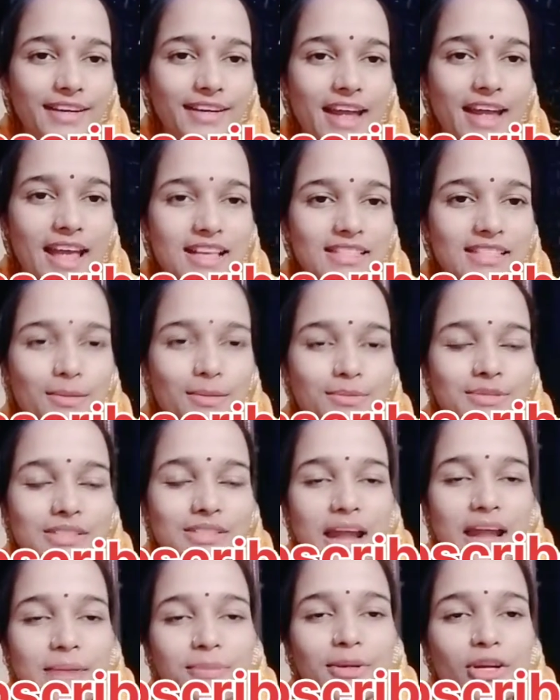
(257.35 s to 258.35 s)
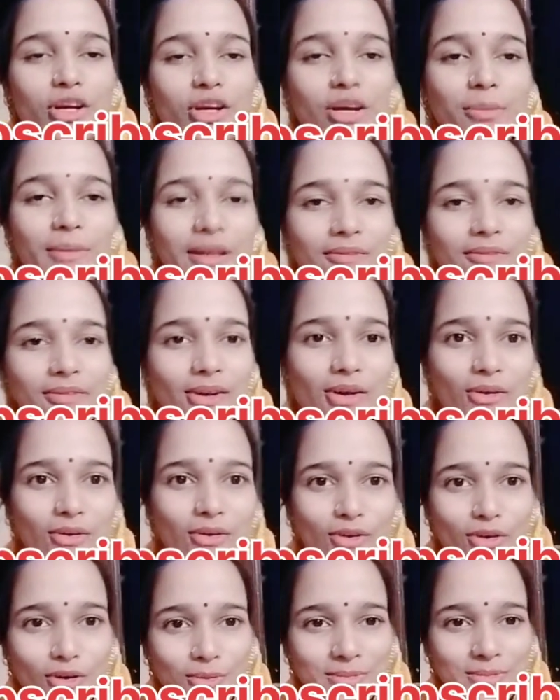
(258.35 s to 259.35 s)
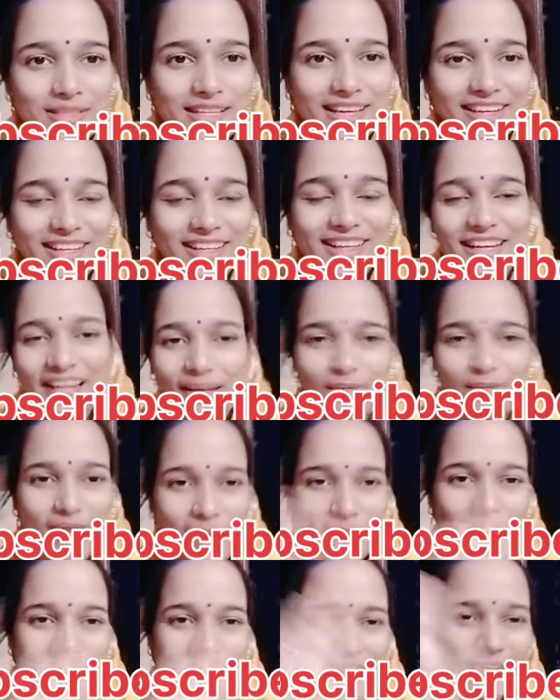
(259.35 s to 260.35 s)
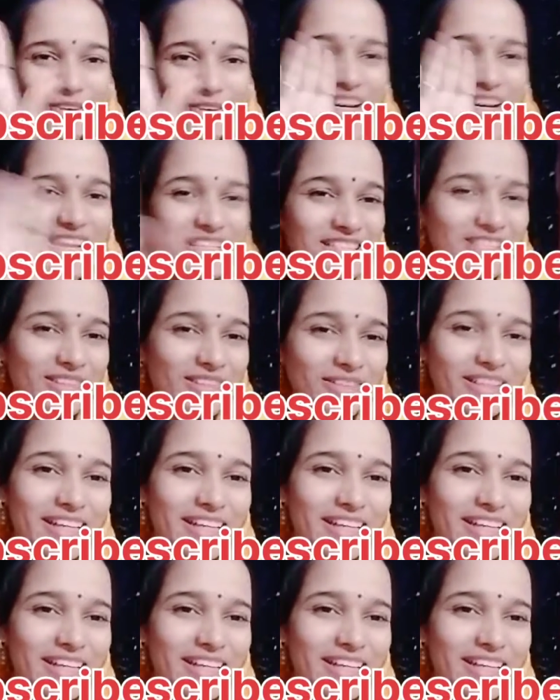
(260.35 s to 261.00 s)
नए सब्सक्राइब करें और मेरे ब्लॉग को खूब शेयर करें बाय बाय गुड नाइट